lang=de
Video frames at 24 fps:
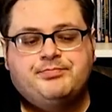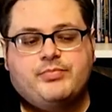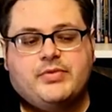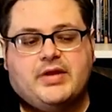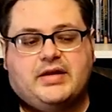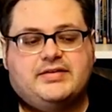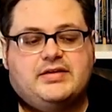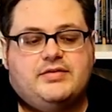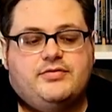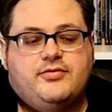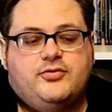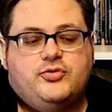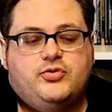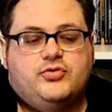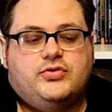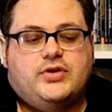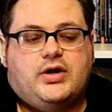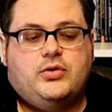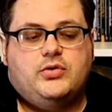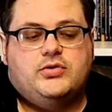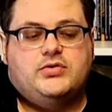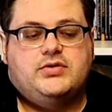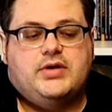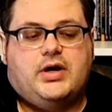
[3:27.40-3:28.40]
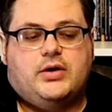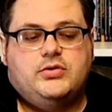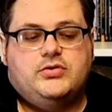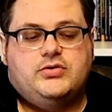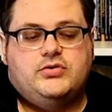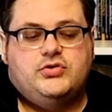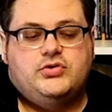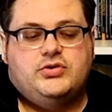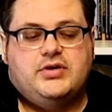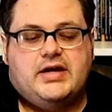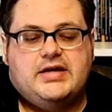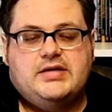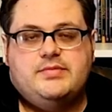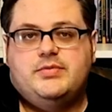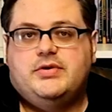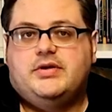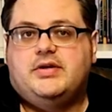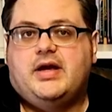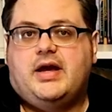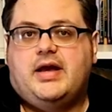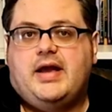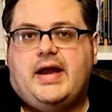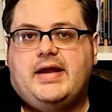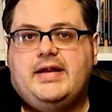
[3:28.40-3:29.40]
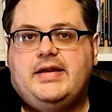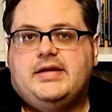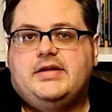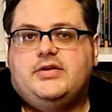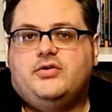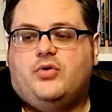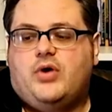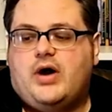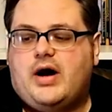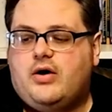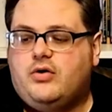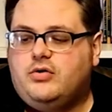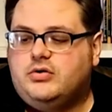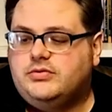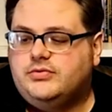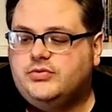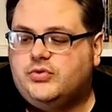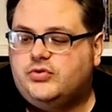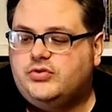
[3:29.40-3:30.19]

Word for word: Das haben wir versucht auch auszugleichen mit einigen Know-how.